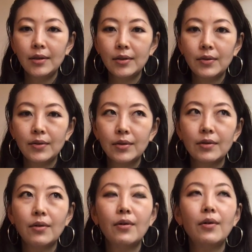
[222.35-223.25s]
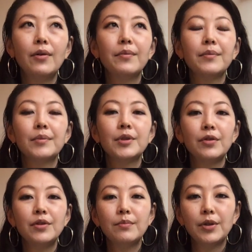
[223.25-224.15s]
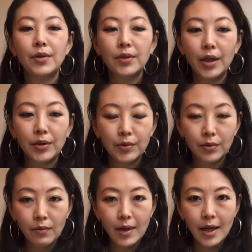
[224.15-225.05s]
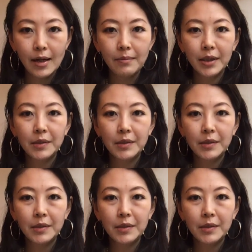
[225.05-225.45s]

すごくこう、そういうものっていうのは、